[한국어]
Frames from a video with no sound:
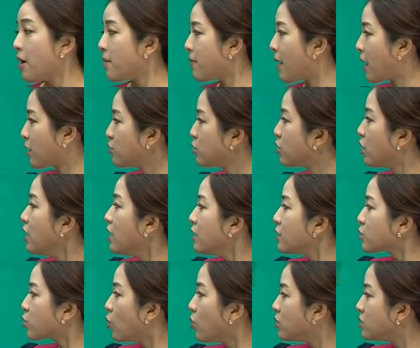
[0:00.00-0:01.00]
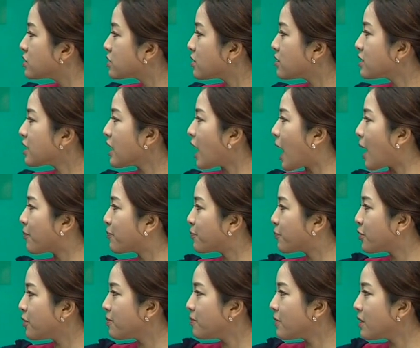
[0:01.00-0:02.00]
바로 동전의
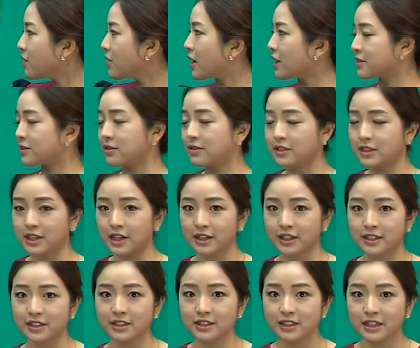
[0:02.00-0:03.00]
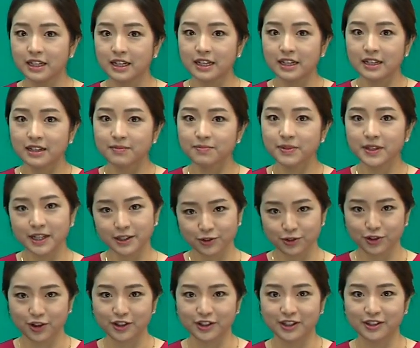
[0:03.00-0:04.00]
앞뒷면 같은 이야기를 피해
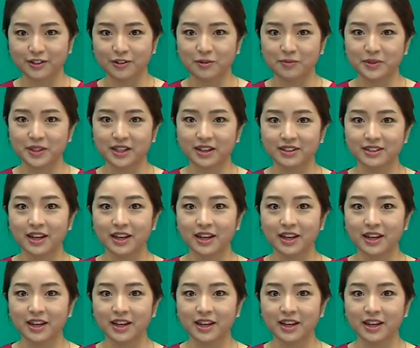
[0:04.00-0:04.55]
주셔야 되는 겁니다.